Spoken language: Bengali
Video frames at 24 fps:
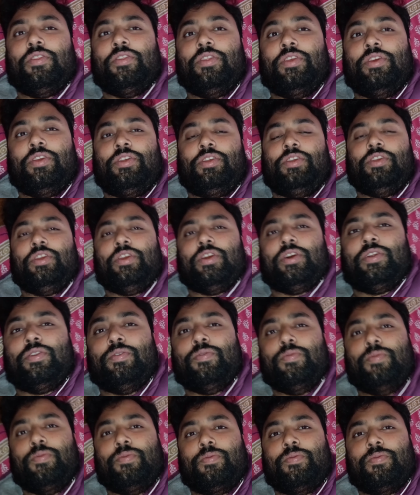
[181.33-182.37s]
দেশি
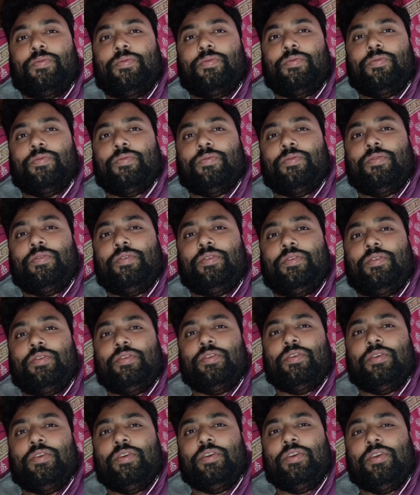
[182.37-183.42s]
আলু হ্যাঁ
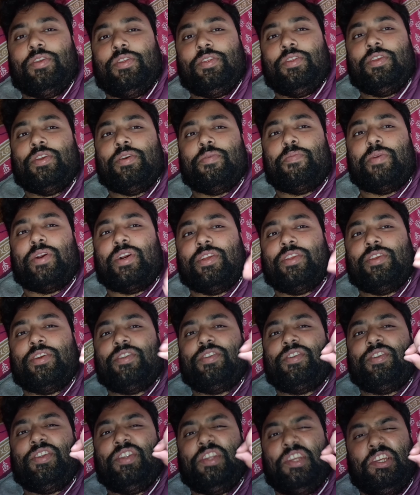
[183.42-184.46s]
যা ভাজার
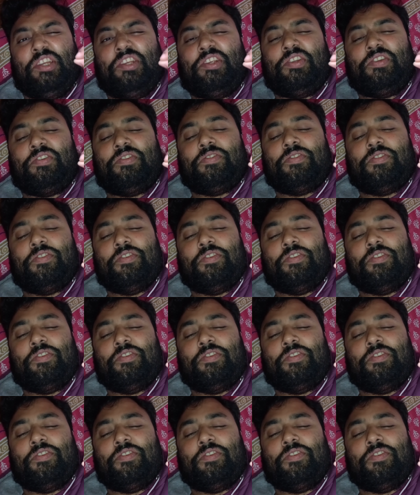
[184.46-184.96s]
টেস্ট